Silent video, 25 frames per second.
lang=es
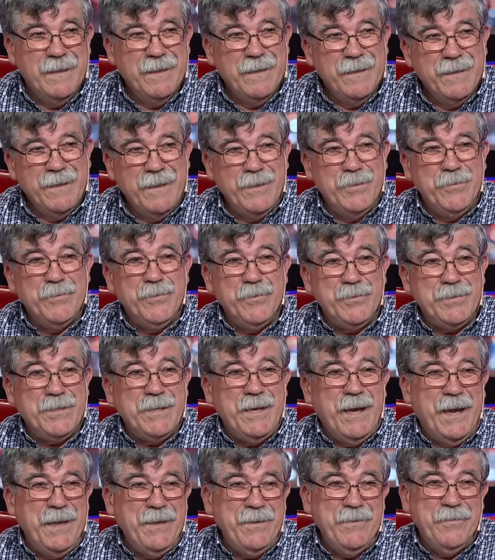Bueno, y hace
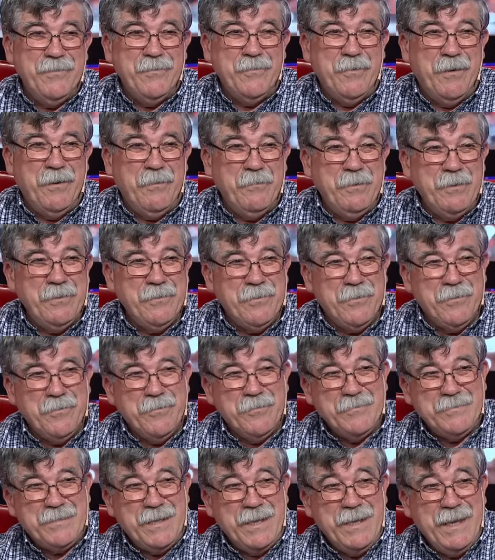12 años no ha
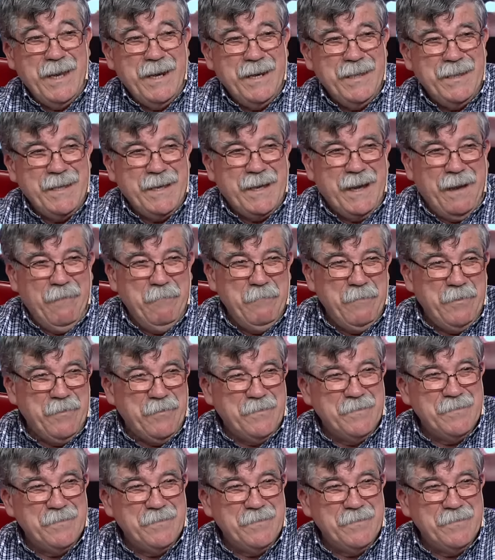habido señales de cambio.